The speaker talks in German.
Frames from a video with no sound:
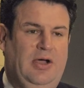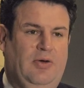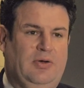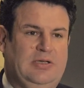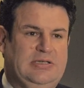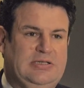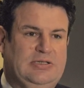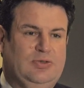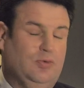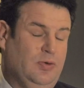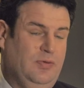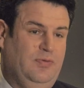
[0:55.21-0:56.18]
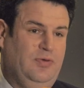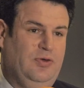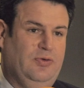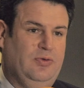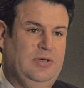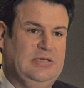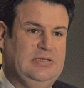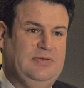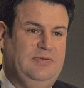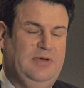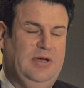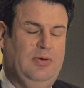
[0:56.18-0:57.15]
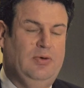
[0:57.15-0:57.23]
Und es ist zukünftig so, dass
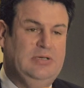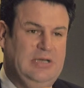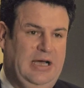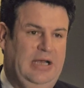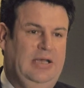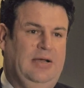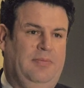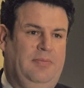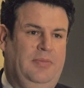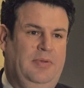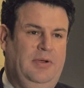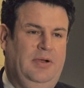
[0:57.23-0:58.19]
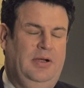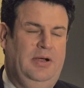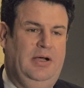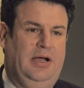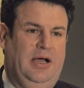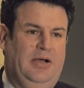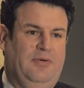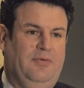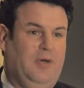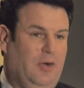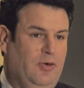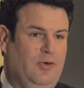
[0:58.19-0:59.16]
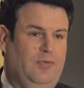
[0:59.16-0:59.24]
wir unter anderem eine
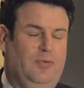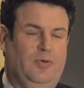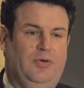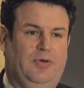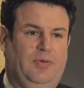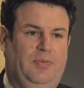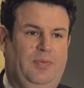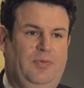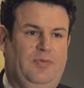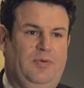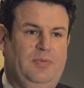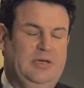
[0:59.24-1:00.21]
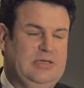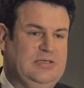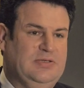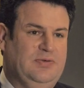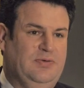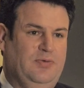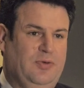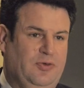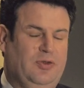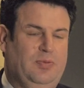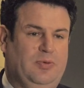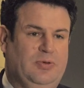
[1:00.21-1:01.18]
Frauenquote von mindestens 40